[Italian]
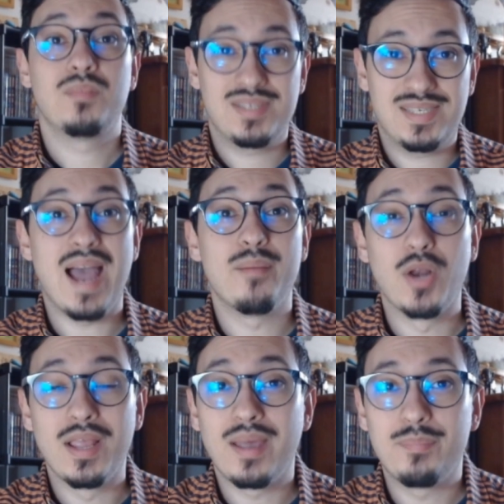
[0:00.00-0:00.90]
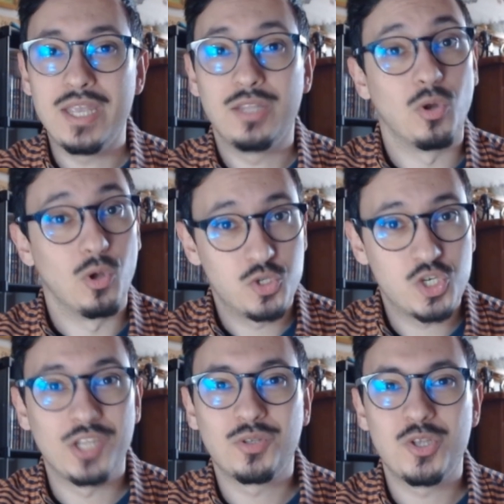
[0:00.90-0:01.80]
Siamo nel capitolo
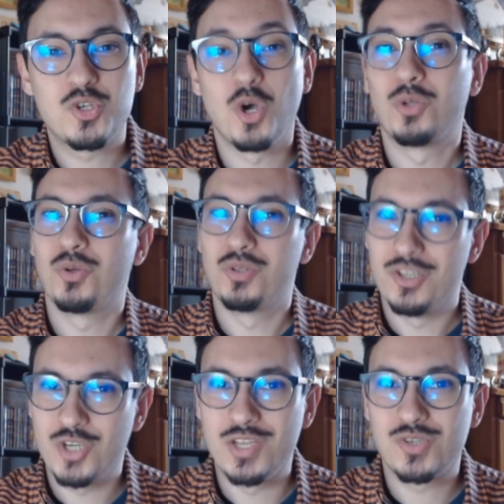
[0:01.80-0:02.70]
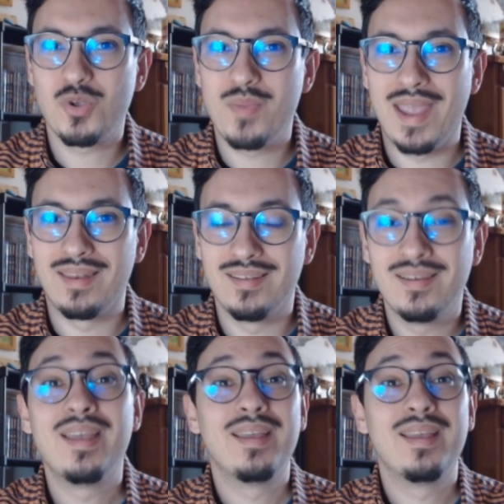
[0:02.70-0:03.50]
118 di Chainsaw Man